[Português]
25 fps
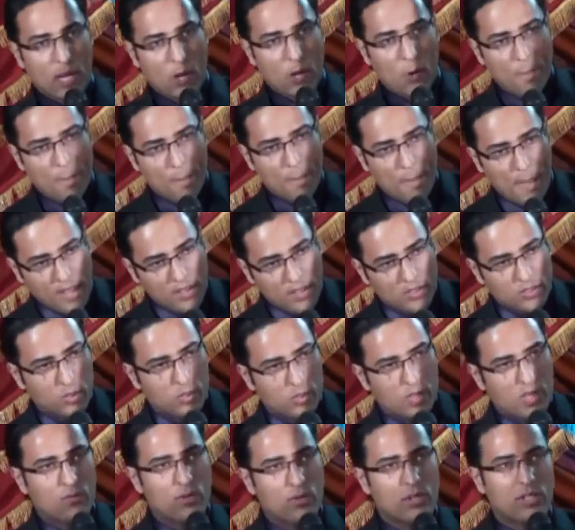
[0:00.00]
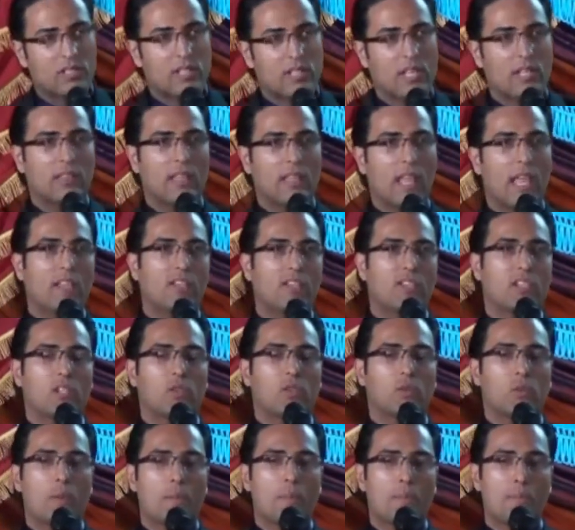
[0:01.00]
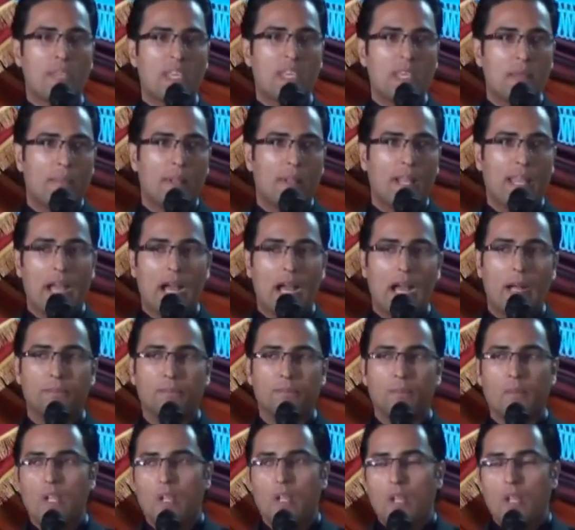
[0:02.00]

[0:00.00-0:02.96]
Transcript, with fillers: Eu peço que você deixe a sua Bíblia